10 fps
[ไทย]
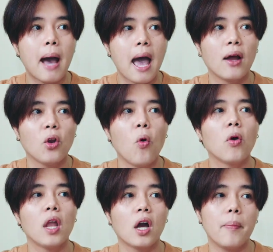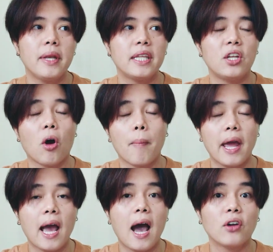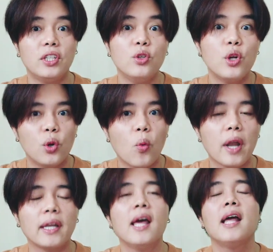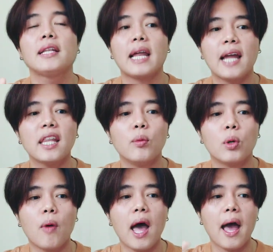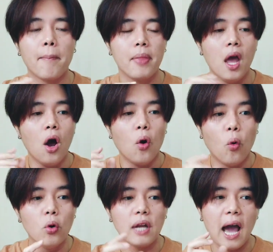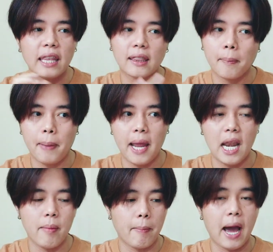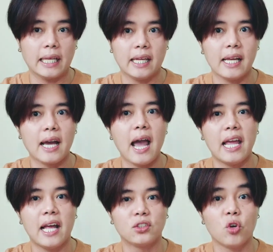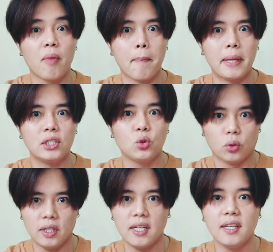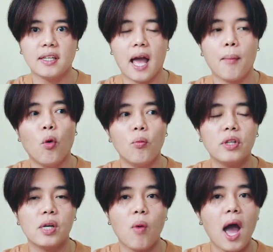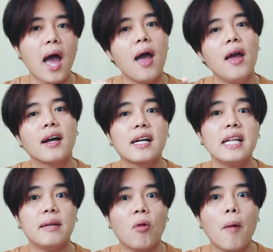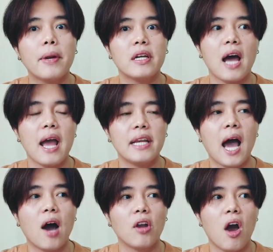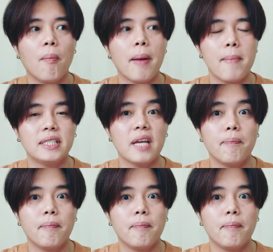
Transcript: บางลงแล้วก็เป็นกลิ่นดอกไม้ขาวที่นวลๆแต่ถ้าสมมติว่าคุณอัดสเปรย์แล้วแบบอัดใกล้ๆอ่ะจนมันเป็นจุดนิดนึงอ่ะผมรู้สึกว่ากลิ่นพอมันดรายดาวแล้วมันไม่ใช่